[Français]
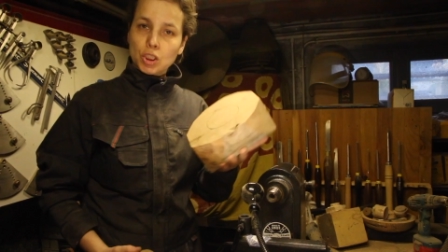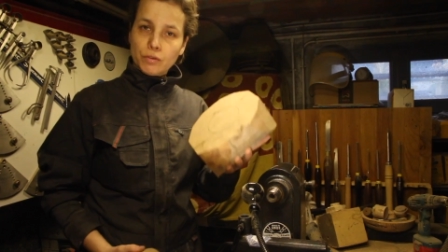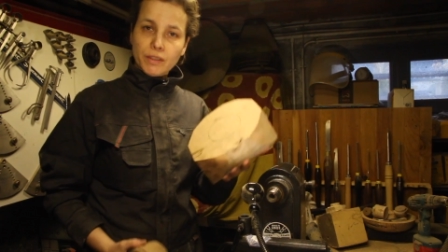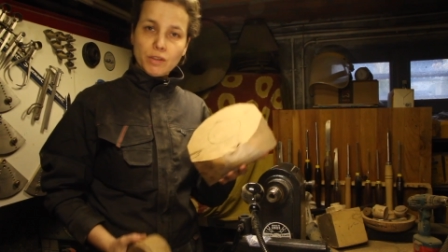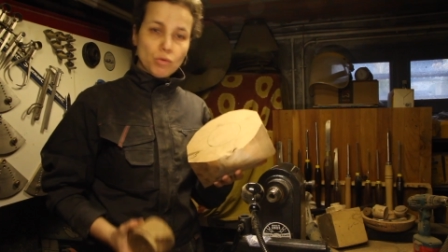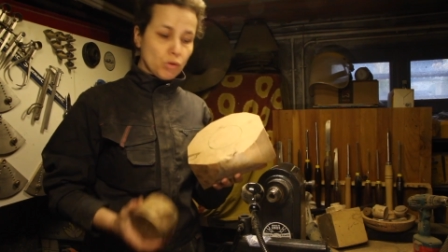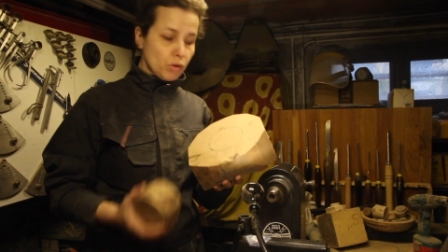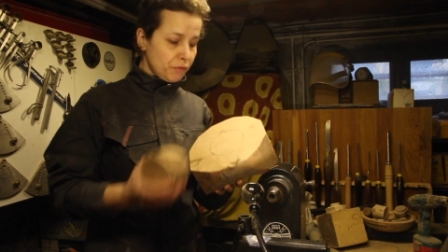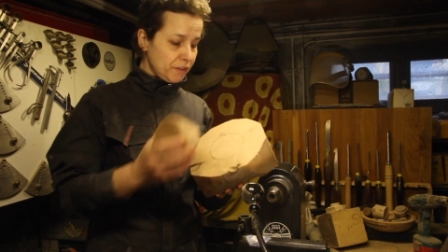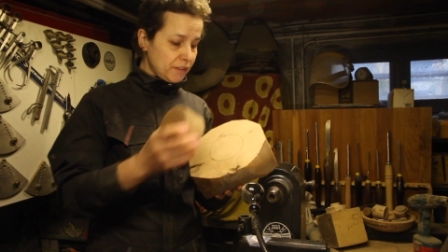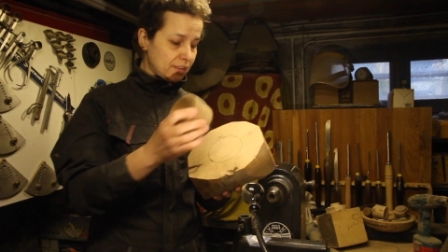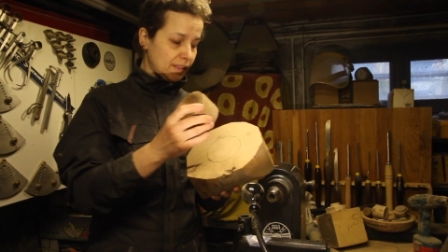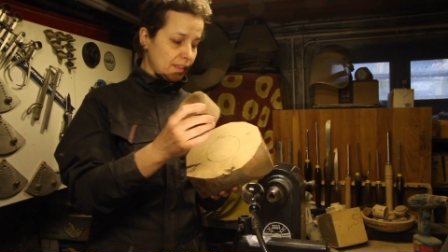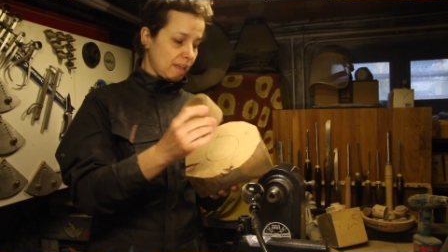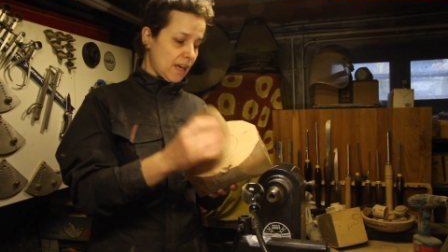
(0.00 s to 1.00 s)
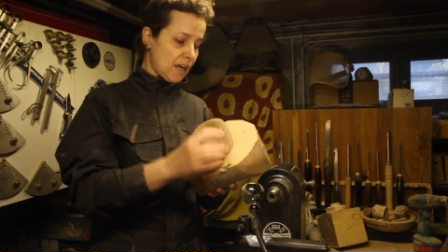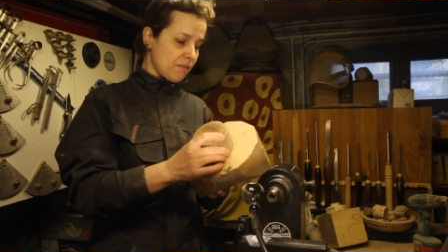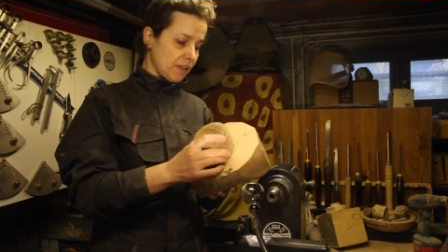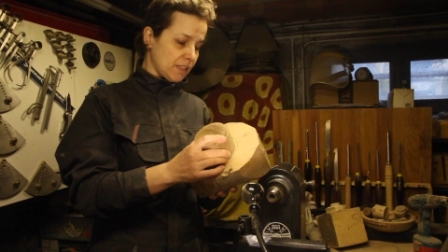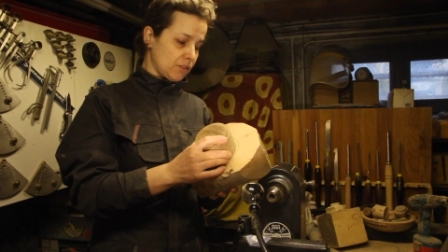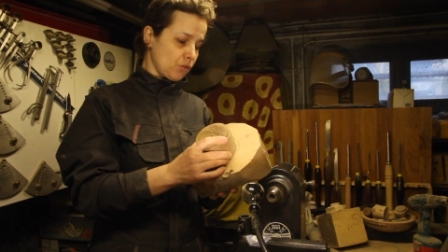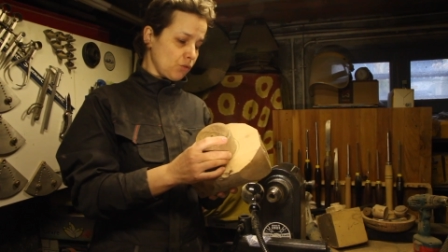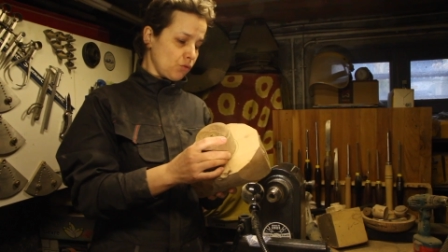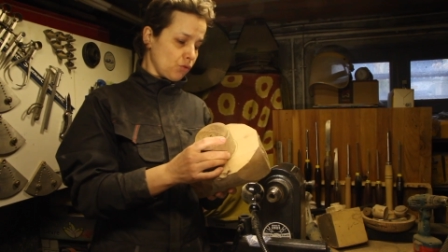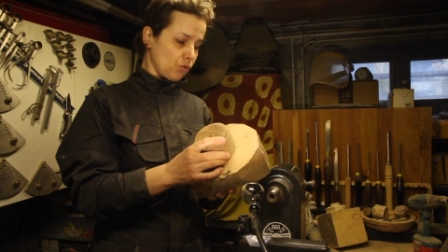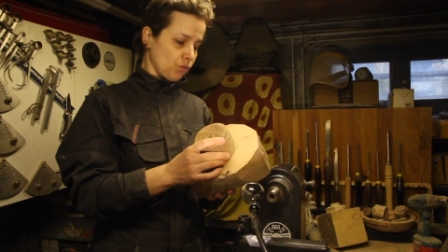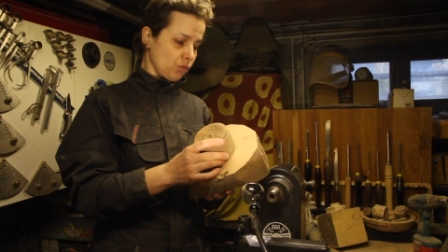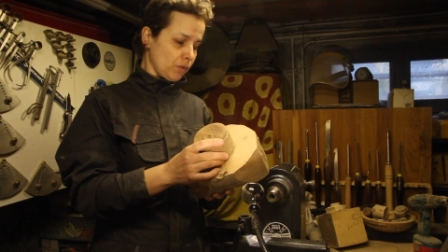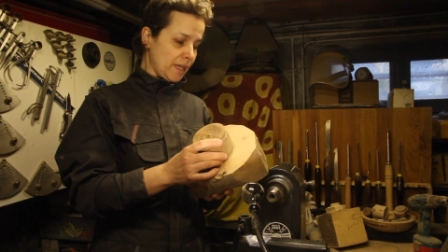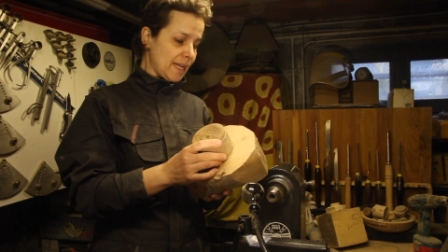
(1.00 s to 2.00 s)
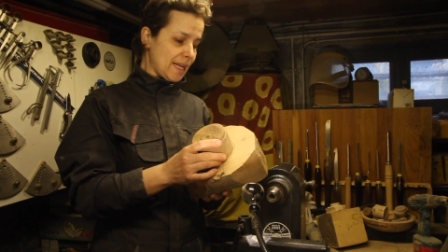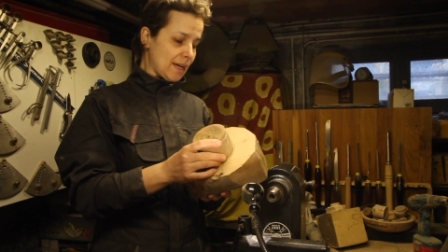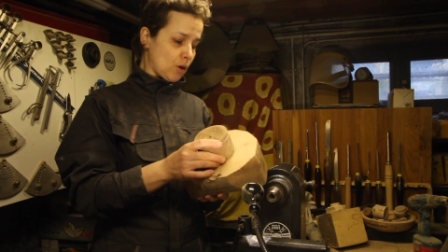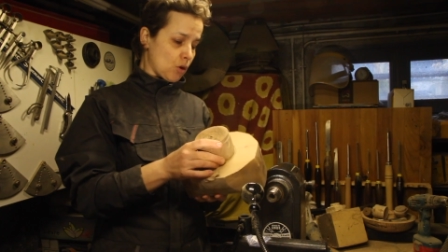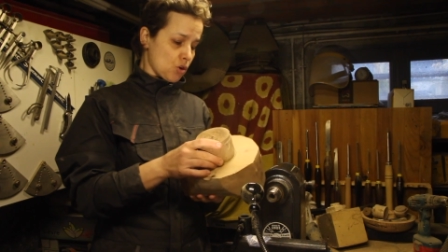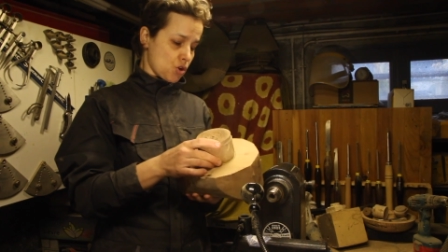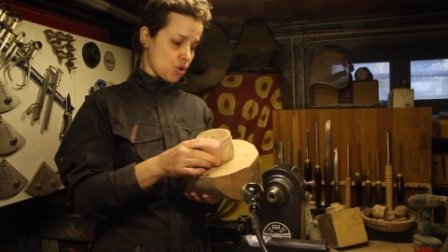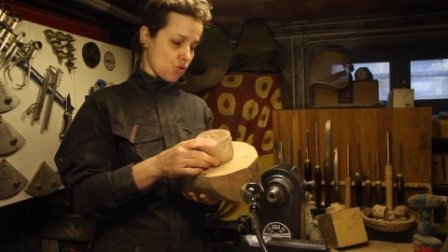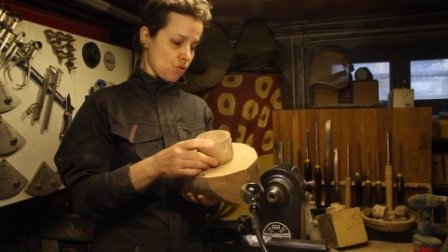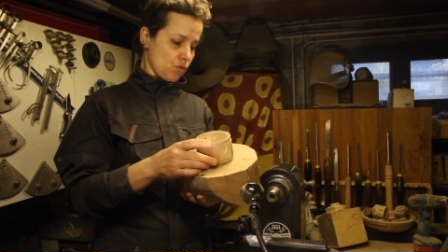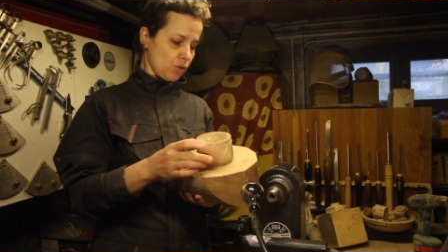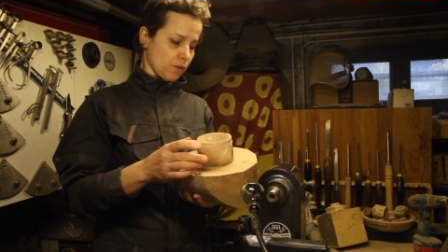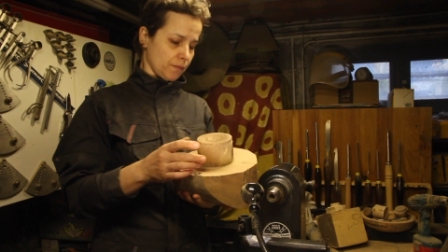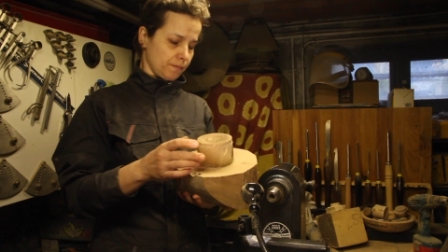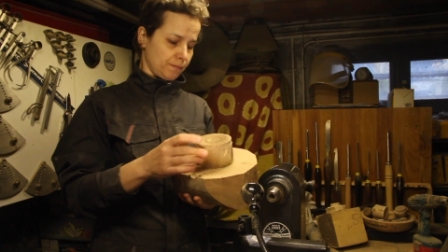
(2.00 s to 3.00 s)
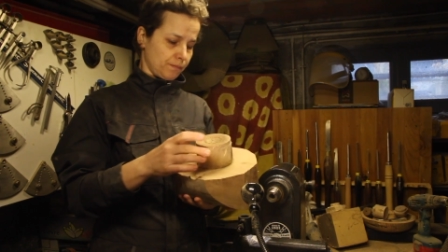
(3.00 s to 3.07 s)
Je vais donc le fixer avec ce tenon et la colle chaude.